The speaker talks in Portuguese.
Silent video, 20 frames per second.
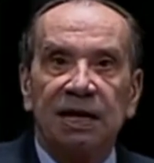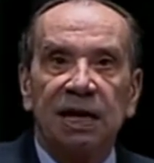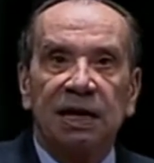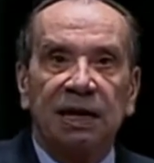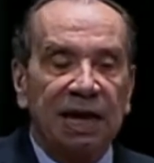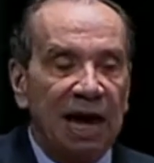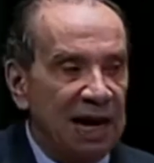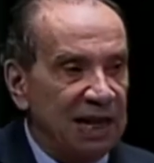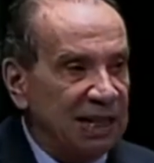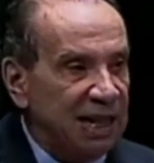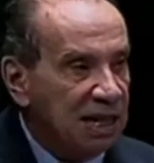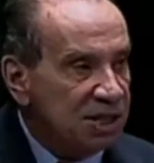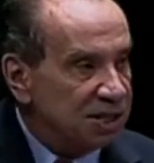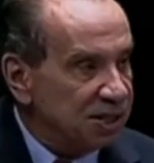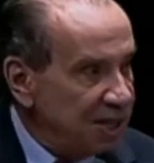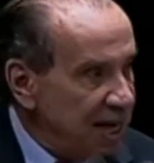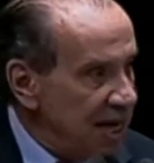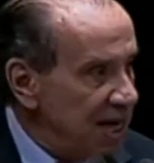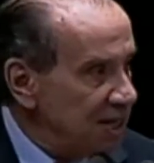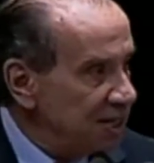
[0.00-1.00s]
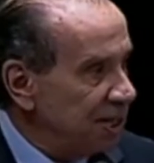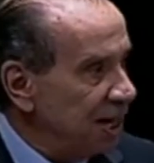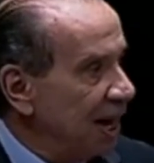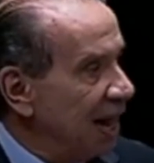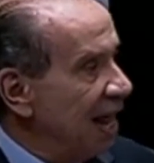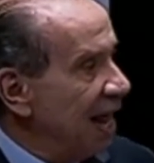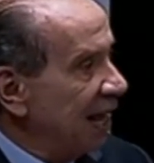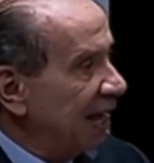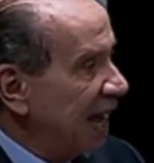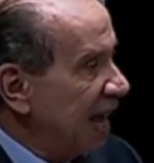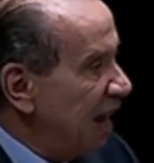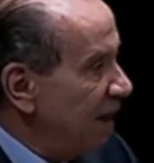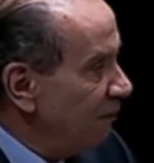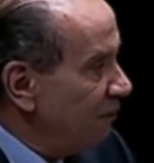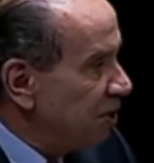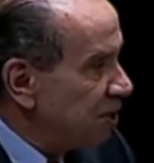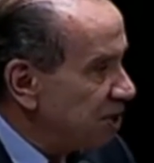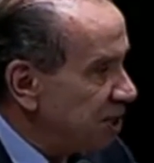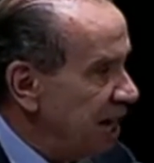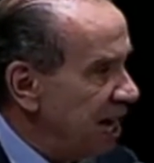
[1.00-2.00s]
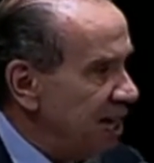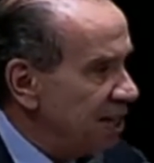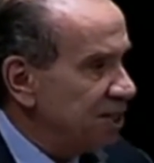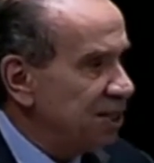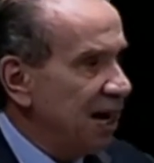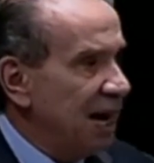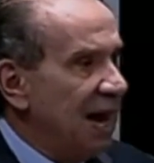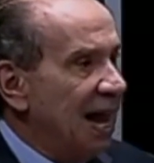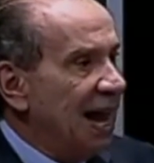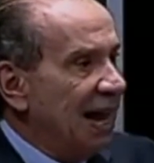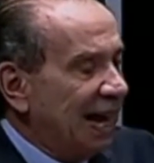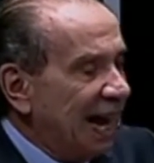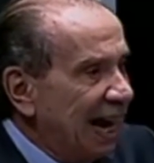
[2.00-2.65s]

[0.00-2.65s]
que quer decência, quer eficiência,